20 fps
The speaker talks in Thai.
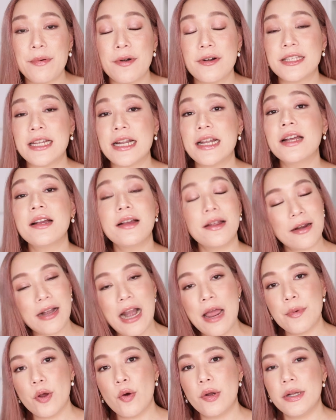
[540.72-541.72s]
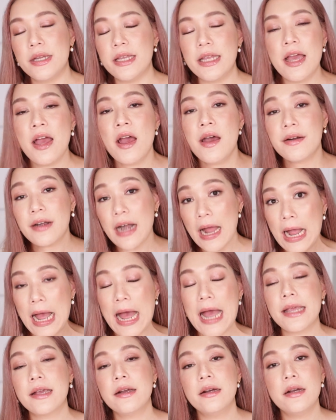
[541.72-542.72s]
เพราะฉะนั้นถ้าเกิดใครเป็นคนที่ระ
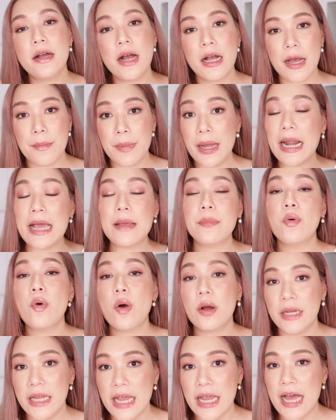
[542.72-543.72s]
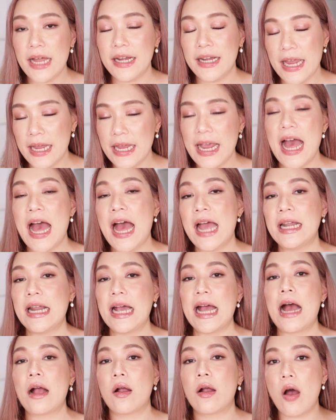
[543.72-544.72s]
คายเคืองกับอะไรพวกนี้ได้ง่าย
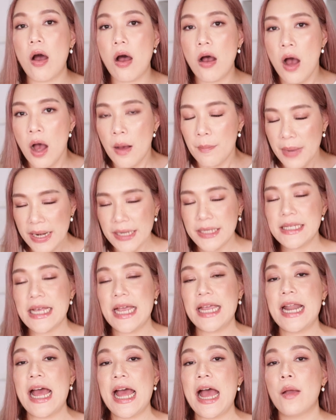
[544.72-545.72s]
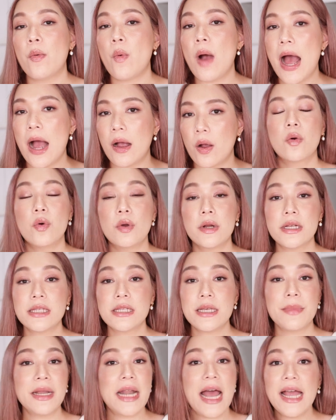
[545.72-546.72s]
นะคะ ก็มั่นใจได้ว่าคุณก็
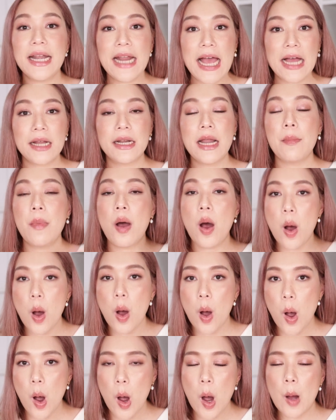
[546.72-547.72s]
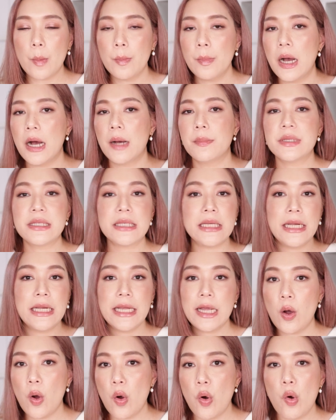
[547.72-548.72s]
จะไม่ได้ทั้งน้ำหอมซิ
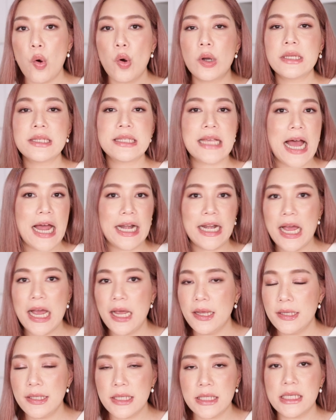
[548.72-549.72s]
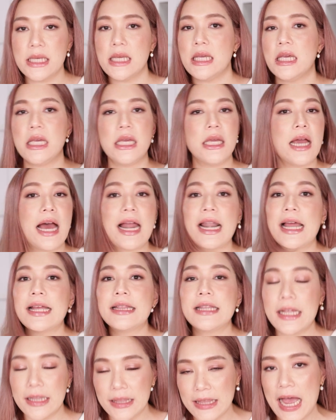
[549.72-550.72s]
ลิโคน สารให้สีอะไร
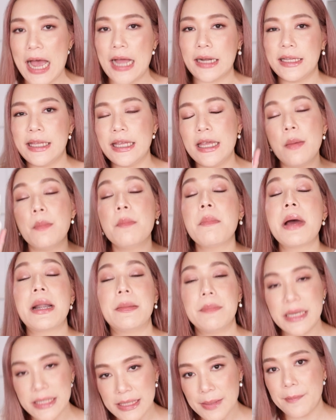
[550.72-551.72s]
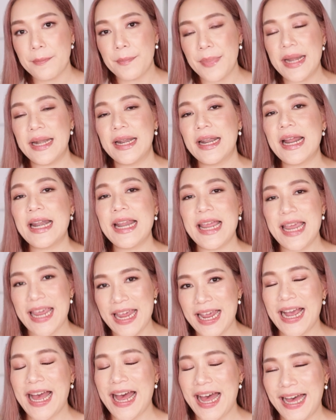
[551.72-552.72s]
ต่างๆ ที่มันไม่จำเป็นนั่นเอ
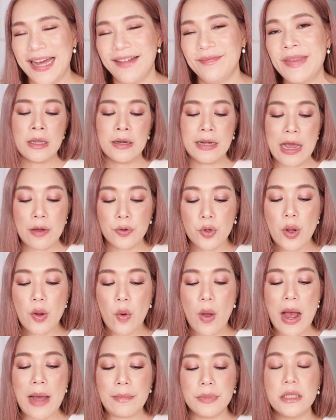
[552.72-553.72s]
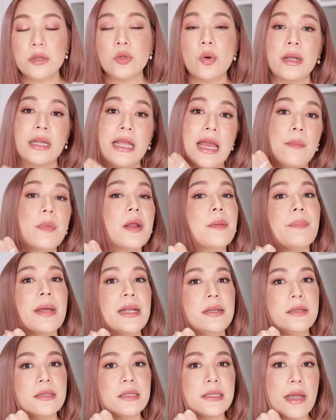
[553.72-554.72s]
งค่ะ แล้วด้วยความที่ตัวนี้มัน
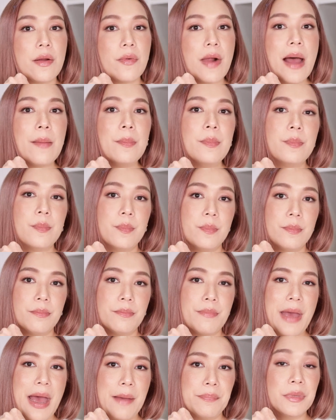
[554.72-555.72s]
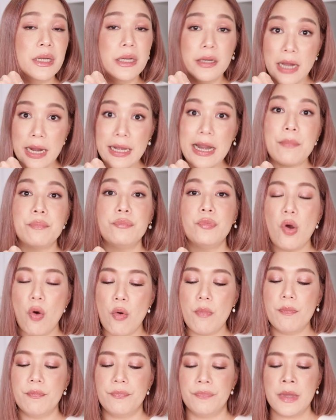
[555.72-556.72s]
เป็นเซรั่มแบบเนื้อน้ำน
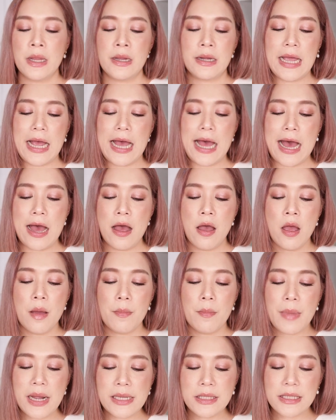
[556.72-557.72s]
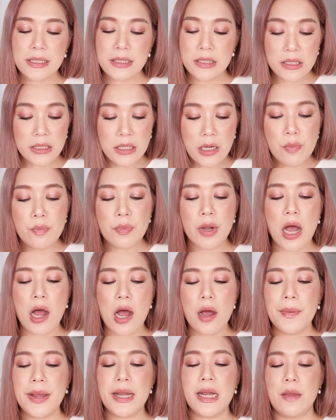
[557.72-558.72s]
มนะคะ มันจะซึม
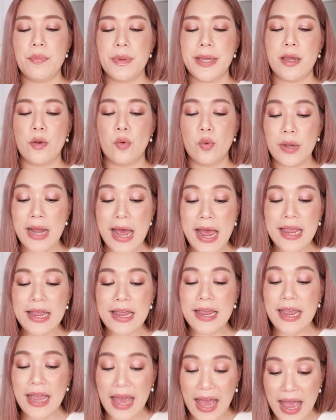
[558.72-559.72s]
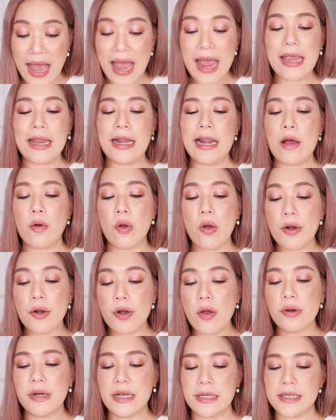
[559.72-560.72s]
เข้าไปในผิวได้ง่าย แล้วก็
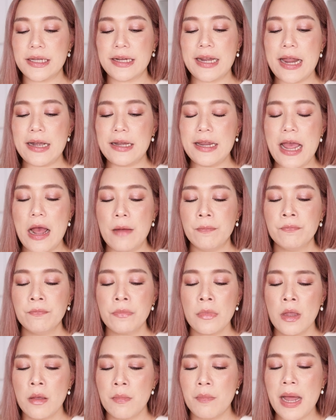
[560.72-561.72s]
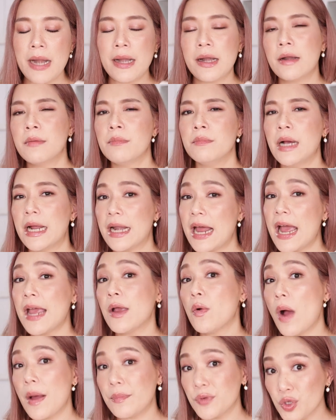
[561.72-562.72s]
นอกเหนือจากนั้นเนี่ย มันเหมือนให้
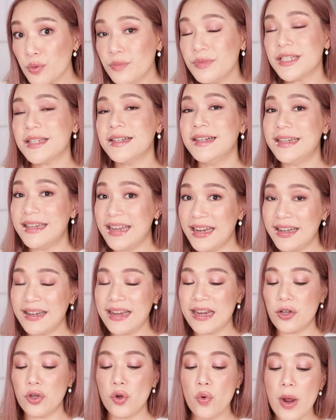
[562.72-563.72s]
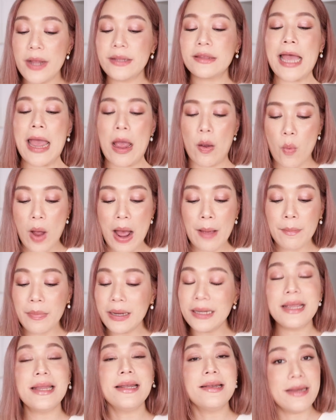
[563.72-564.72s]
ความชุ่มชื้นนิดๆด้วย แต่ว่า
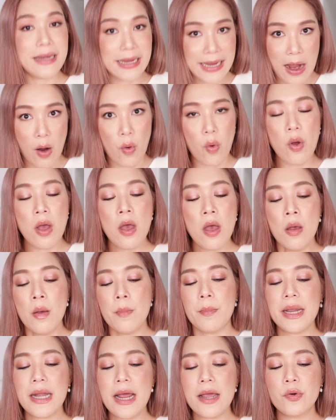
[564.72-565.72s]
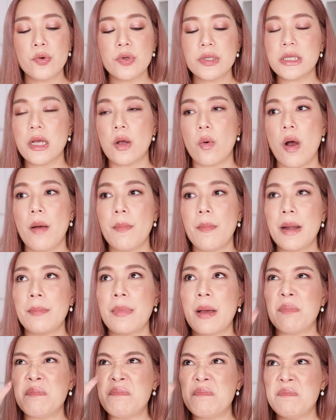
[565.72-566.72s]
ไม่ได้เหนียว ไม่ได้รู้สึกว่ามัน
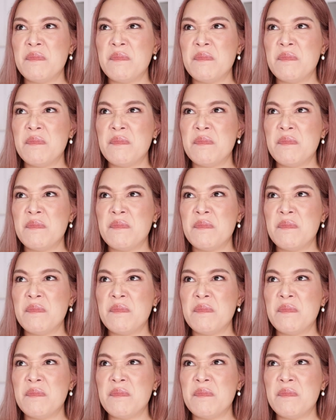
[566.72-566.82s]
แบบ